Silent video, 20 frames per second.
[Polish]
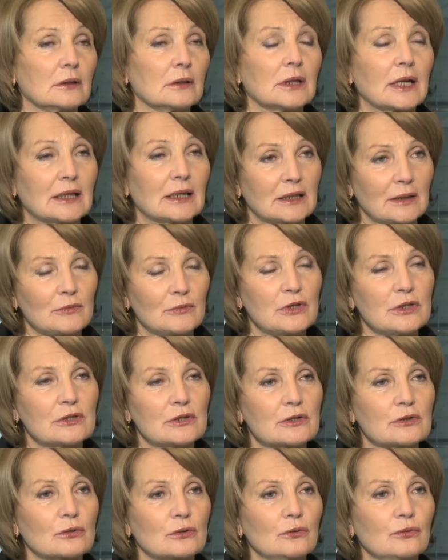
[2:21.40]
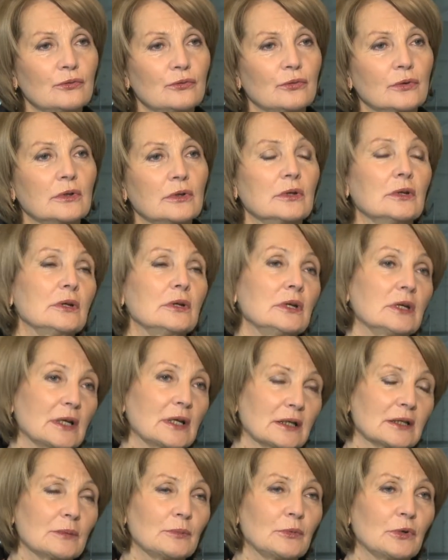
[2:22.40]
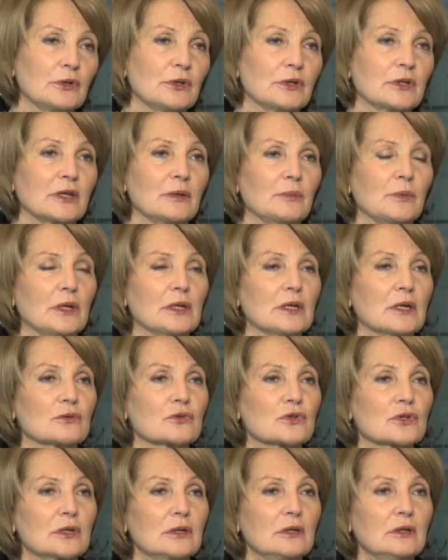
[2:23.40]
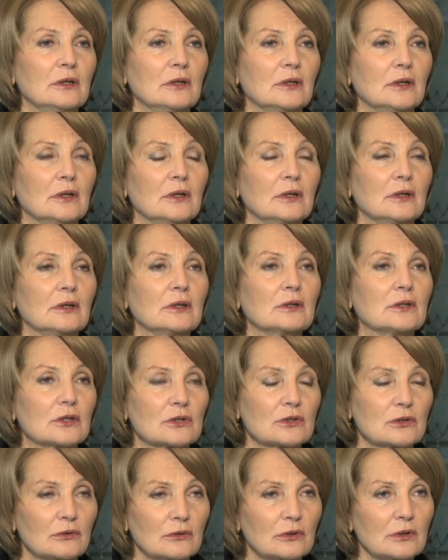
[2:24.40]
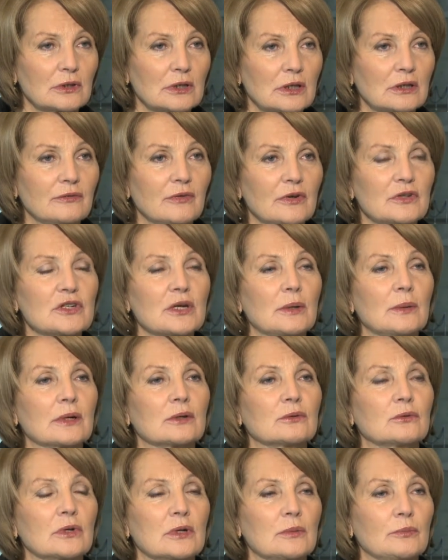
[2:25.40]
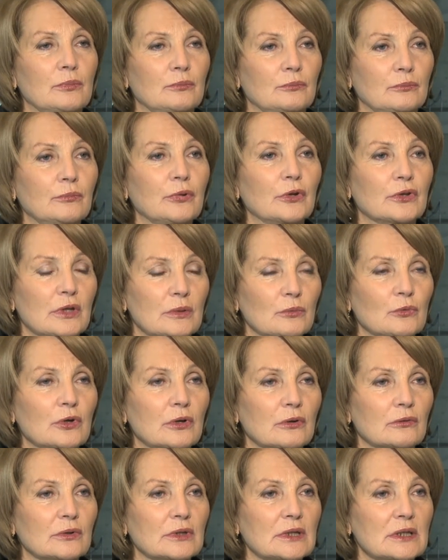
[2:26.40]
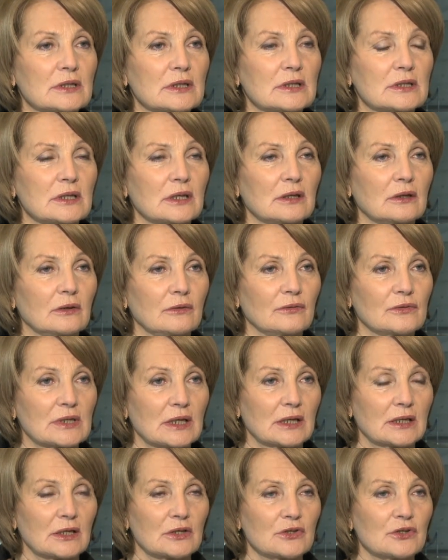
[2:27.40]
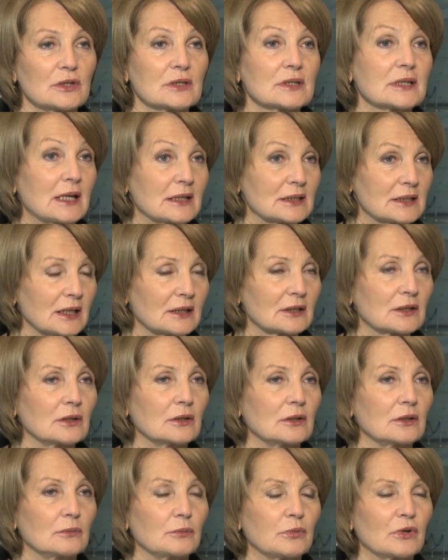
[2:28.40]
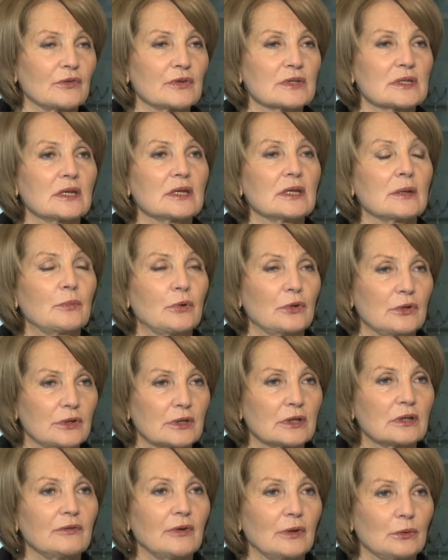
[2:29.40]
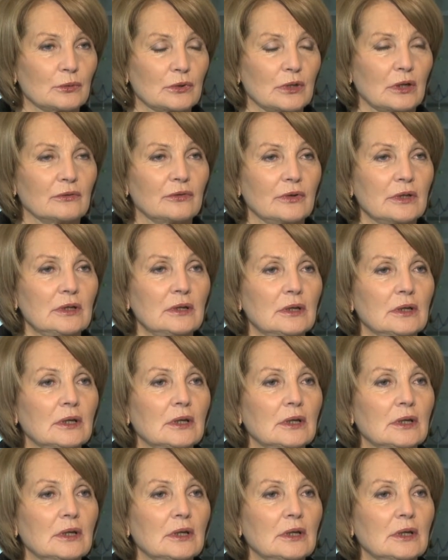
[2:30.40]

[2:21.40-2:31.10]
Rada Ministrów i Rada Polityki Pieniężnej, to są te dwa ciała, które podejmują decyzje w zakresie zasad prowadzenia polityki walutowej